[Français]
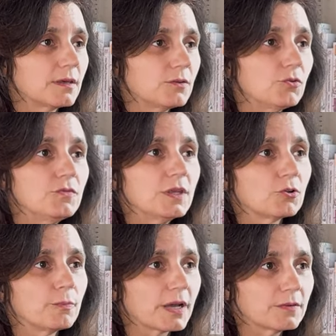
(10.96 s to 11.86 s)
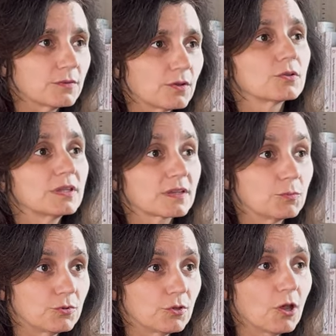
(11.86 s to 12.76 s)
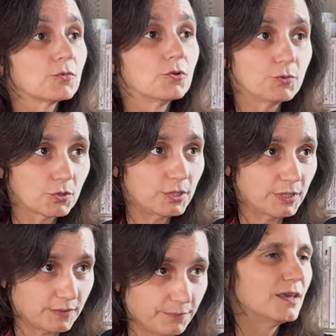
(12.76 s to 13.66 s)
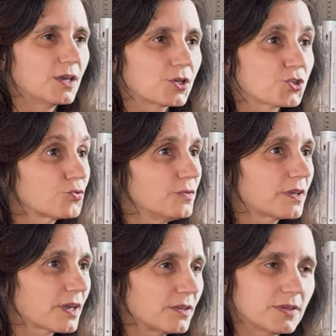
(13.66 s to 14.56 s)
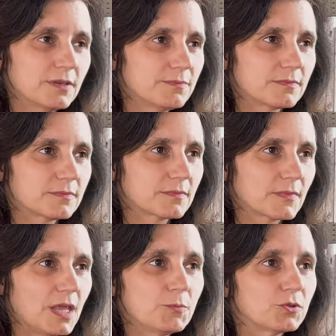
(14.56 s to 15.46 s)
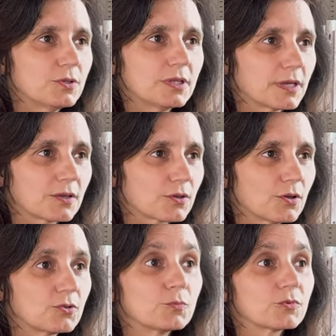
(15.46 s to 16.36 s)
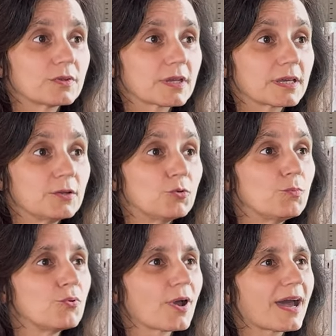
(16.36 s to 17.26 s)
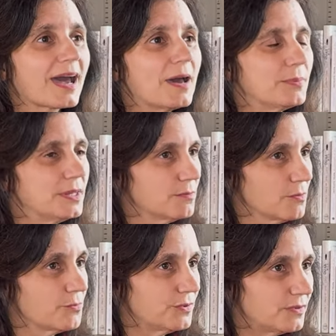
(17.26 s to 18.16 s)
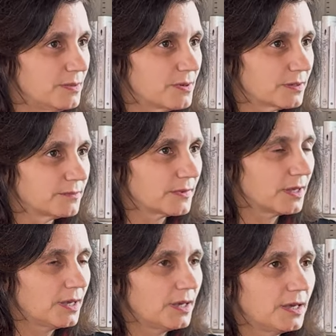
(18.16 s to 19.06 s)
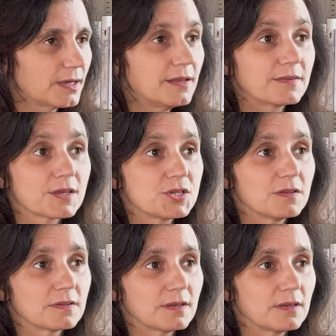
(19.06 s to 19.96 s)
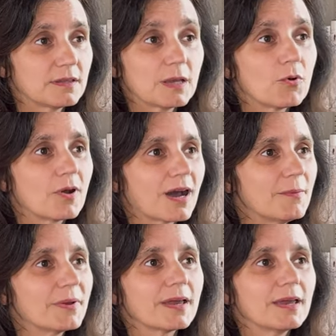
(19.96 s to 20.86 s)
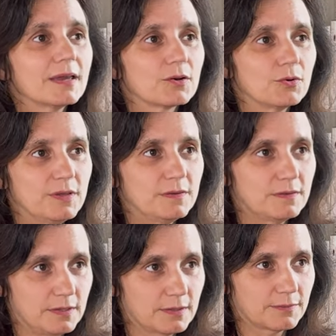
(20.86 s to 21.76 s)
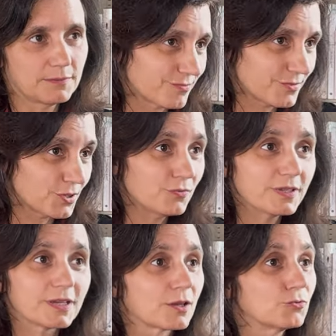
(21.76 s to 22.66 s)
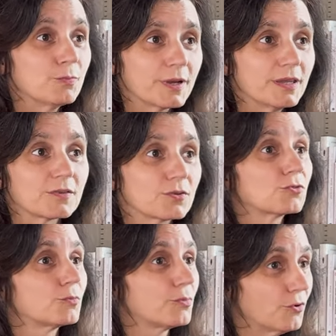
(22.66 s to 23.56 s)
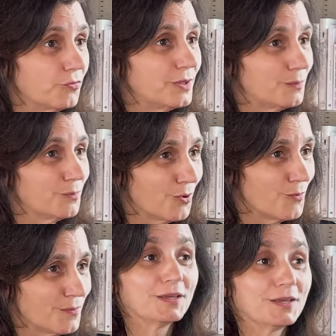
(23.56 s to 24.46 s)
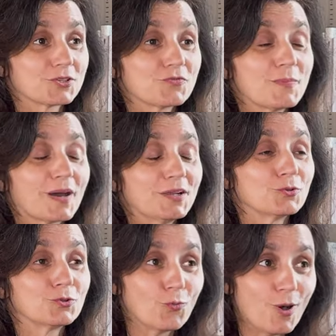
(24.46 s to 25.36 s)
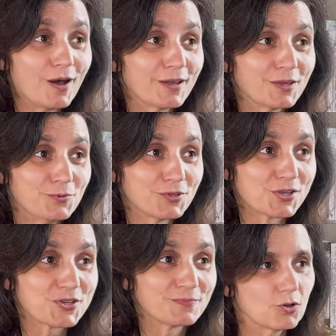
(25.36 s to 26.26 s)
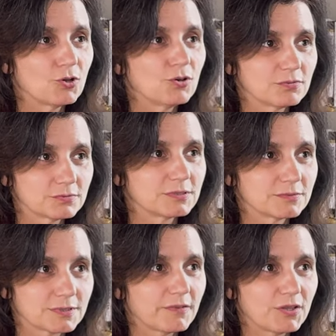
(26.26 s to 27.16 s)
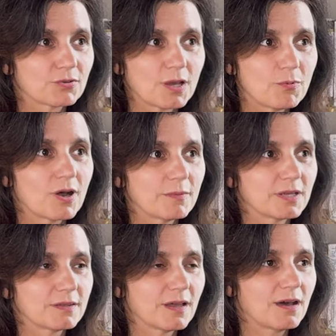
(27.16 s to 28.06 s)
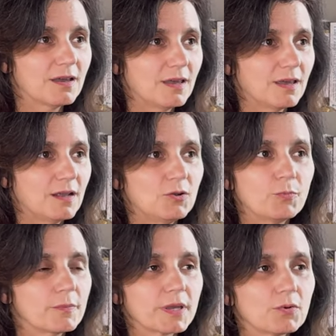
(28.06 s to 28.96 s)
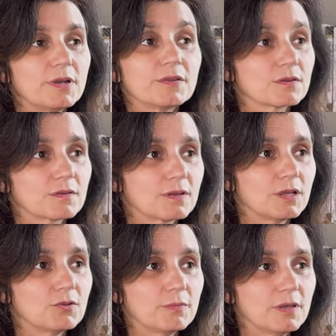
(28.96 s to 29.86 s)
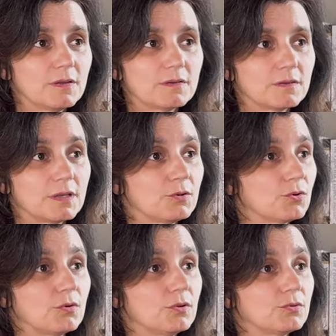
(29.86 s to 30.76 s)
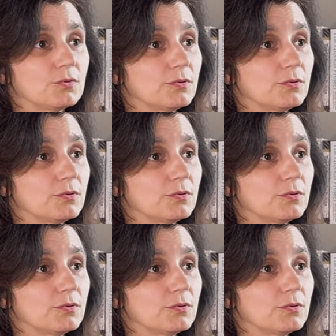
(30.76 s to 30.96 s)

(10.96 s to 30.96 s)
devenir le brasseur-distributeur le mieux connecté. Quand je suis arrivée, il me tenait à cœur de montrer le plus rapidement possible il s'agissait d'un programme héroïstique. Ça devait être à tout prix un centre de profit pour moi. Je vais parler de trois cas d'usage. Quand on travaille sur un programme data, le premier rôle essentiel à nommer, c'est le rôle de